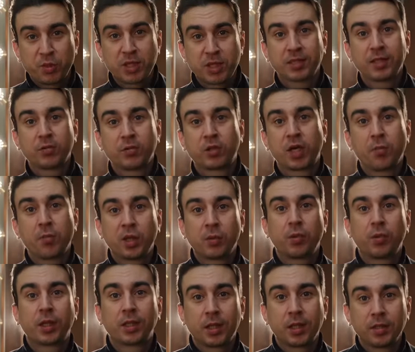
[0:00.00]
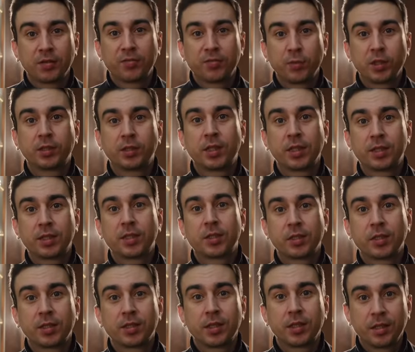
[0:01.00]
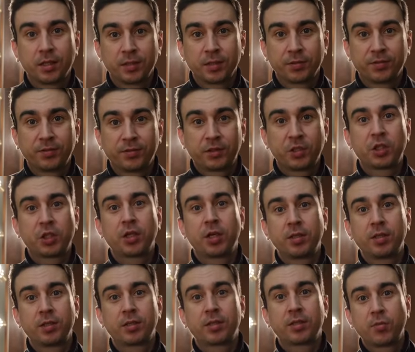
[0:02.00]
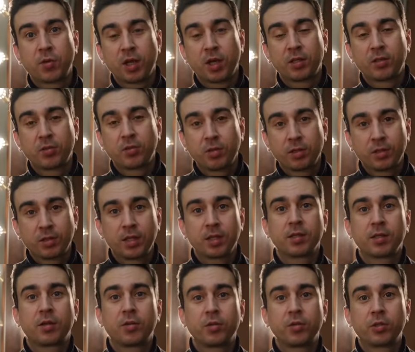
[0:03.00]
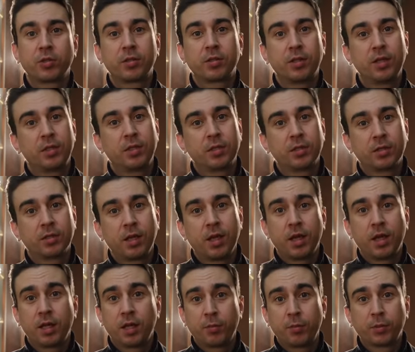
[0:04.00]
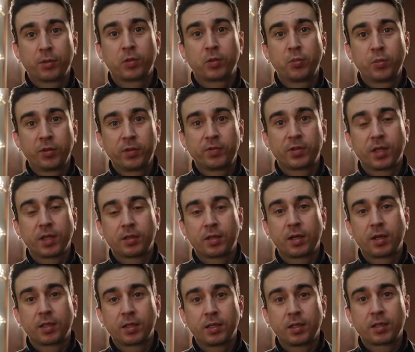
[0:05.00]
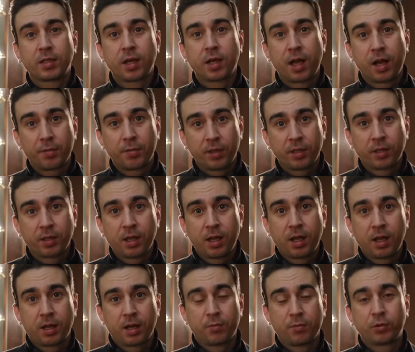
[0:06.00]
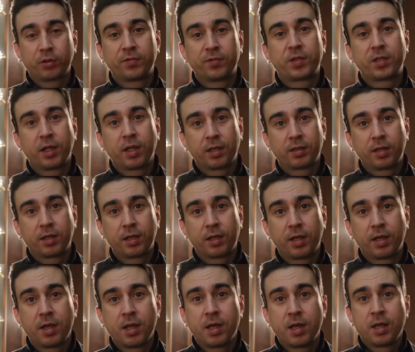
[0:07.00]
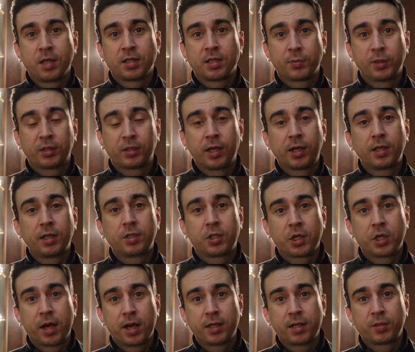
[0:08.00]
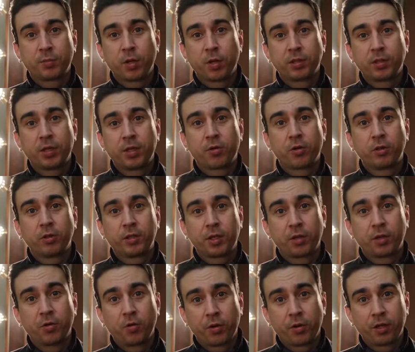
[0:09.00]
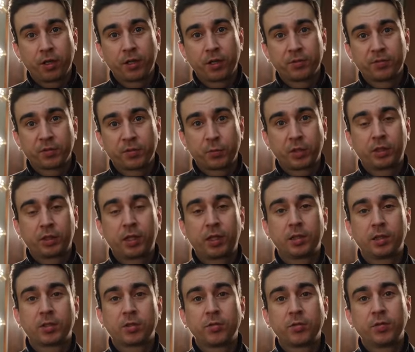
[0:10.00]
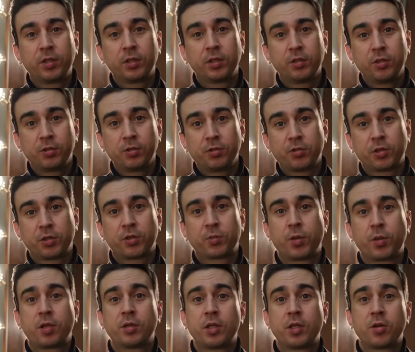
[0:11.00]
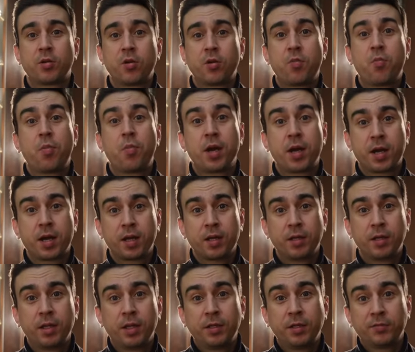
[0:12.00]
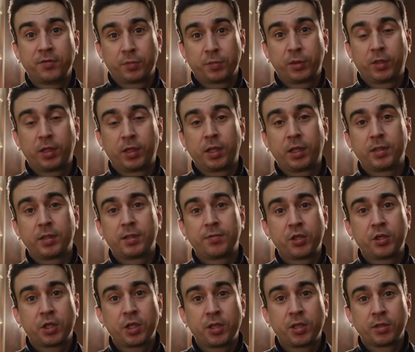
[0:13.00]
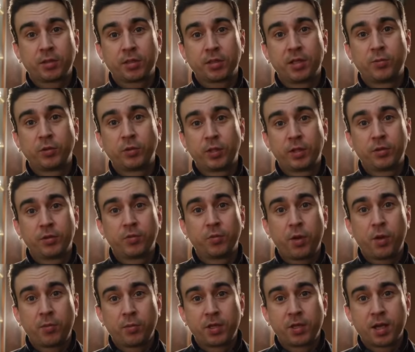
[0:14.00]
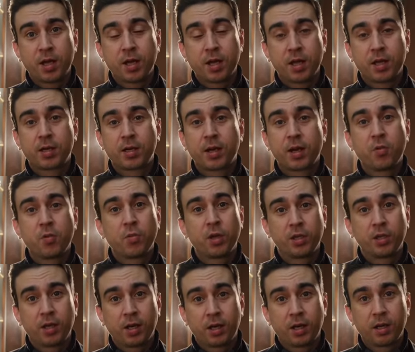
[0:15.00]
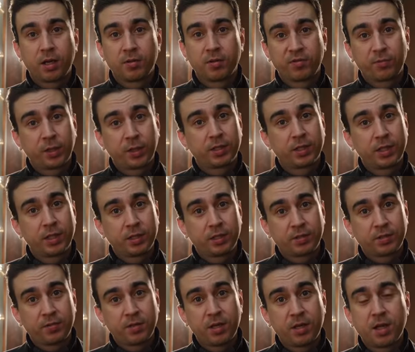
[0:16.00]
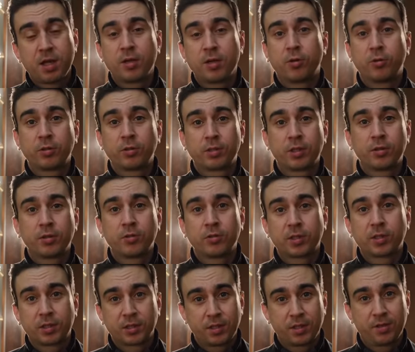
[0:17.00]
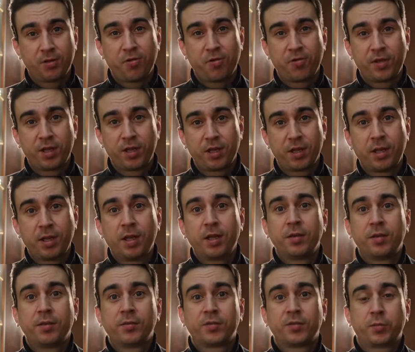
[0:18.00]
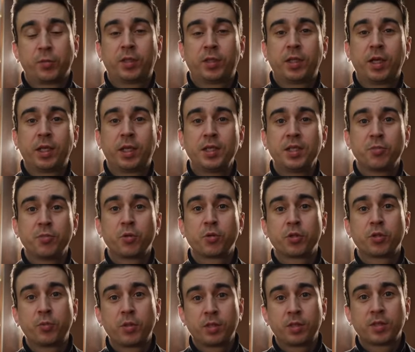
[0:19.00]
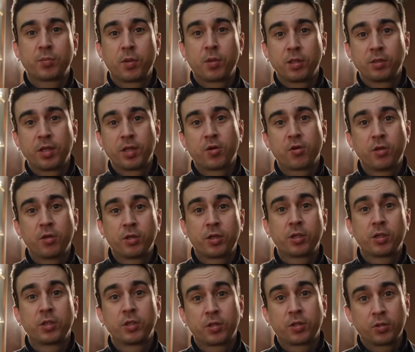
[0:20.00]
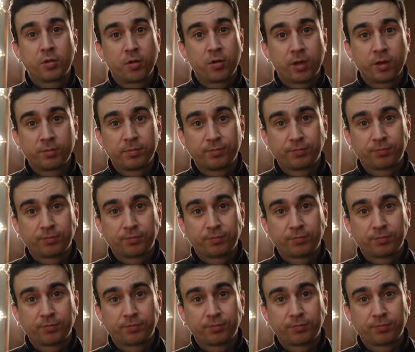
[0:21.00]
Меня зовут Роман Богданов, мне 36 лет. В 2011 году я закончил ГИТИС и поступил в Театр Российской Армии. Работы в театре. Спектакль «Чайка» исполняю роль Тригорина. В спектакле «Сон летнюю ночь» исполняю роль Пека. В спектакле «Завещание целомудренного бабника» играю монаха. Впоследствии он становится Казановой. В спектакле «Не может быть» исполняю роль режиссера.